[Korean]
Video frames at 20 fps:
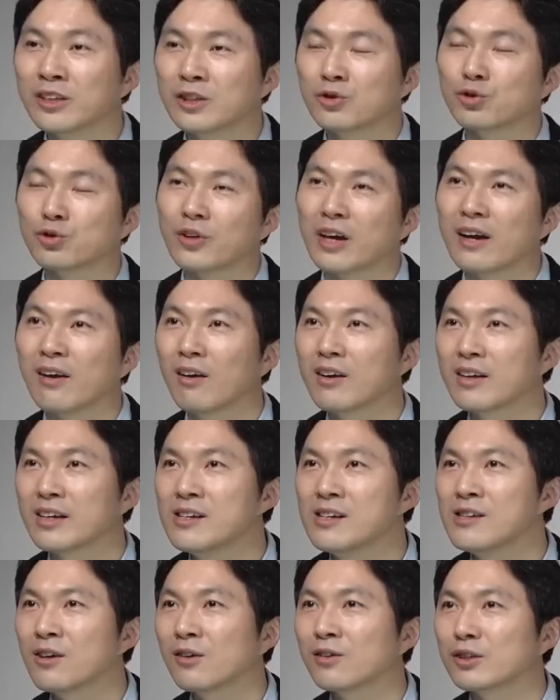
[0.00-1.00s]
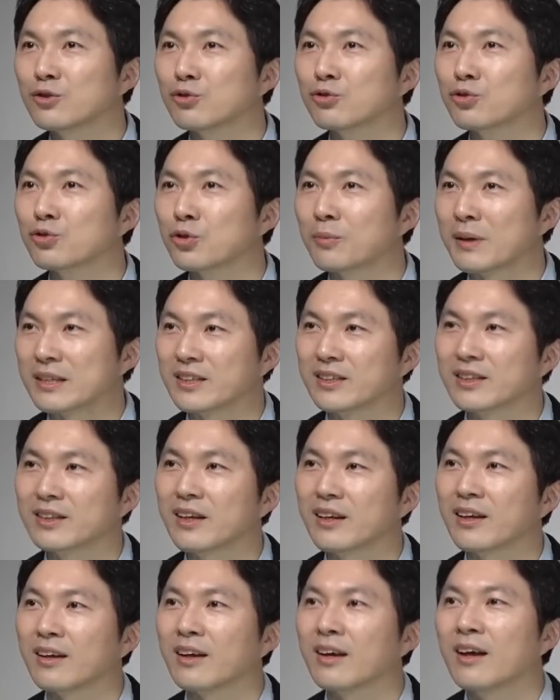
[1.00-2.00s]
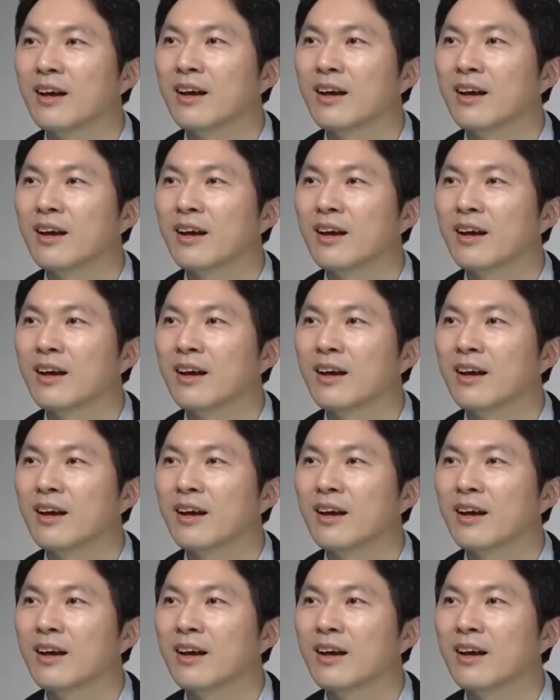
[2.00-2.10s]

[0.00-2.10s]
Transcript: 기준이에요. 1년 기준으로 봤을 때